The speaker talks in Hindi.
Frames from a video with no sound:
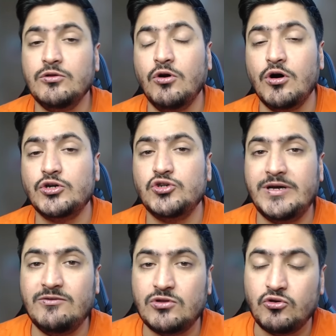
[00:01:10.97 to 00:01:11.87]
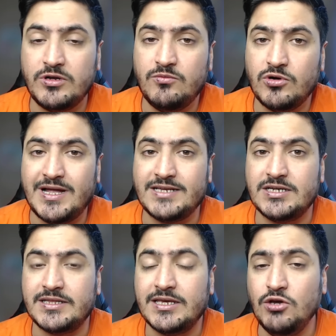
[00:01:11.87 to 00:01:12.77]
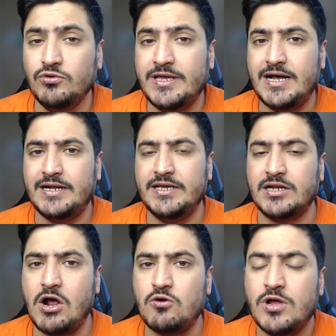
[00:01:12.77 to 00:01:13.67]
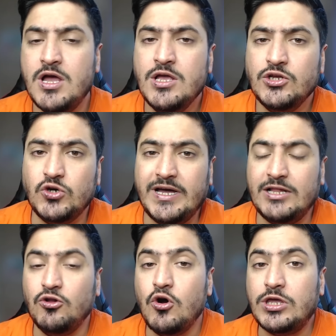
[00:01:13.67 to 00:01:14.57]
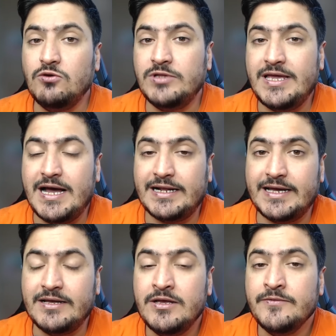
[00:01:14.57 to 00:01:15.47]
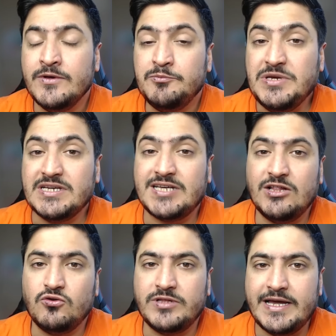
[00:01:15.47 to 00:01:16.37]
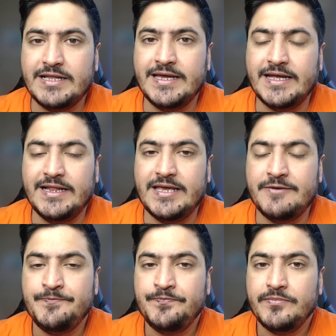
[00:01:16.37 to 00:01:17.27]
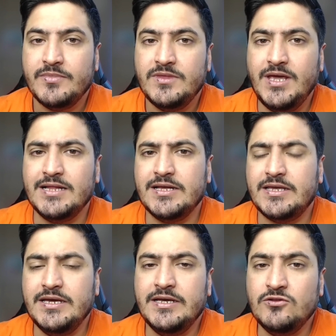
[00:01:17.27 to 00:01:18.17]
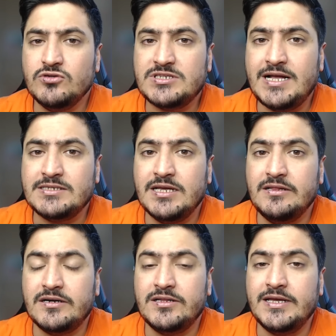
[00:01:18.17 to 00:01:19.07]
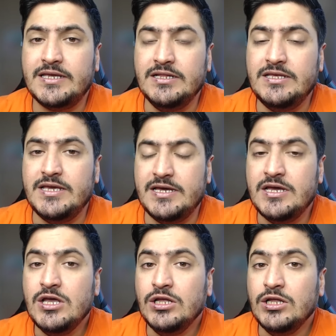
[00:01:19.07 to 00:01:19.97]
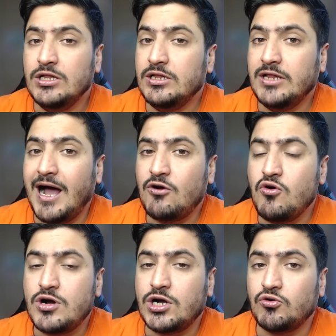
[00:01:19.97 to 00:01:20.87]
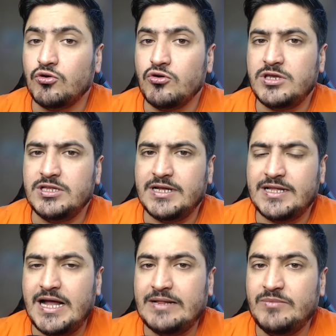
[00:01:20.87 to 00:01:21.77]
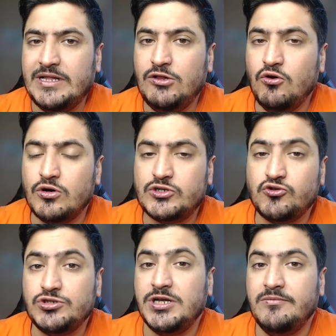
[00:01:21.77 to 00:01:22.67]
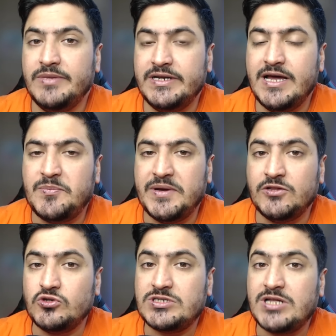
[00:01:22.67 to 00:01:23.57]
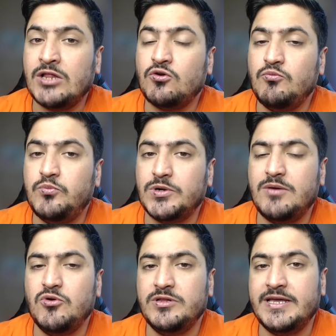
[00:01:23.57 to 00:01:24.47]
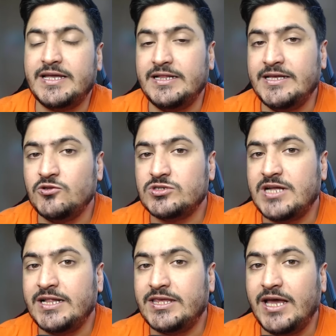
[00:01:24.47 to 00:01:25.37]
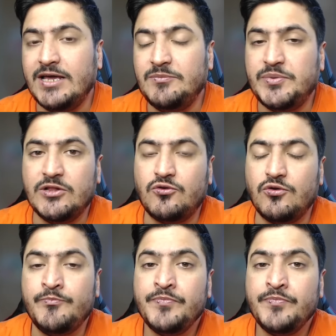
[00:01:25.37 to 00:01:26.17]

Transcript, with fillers: लोग जो है वो थोड़े बहुत आ जाते क्यों नहीं आ रही क्राउड जो है लोग क्यों नहीं आ रहे पीएसएल को देखने के लिए यहां तक कि हिंदुस्तान से लड़ने के लिए लाखों करोड़ों की तादाद में लोग सोशल मीडिया पर हिंदुस्तान को बुरा बोलने के लिए हिंदुस्तान के आईपीएल को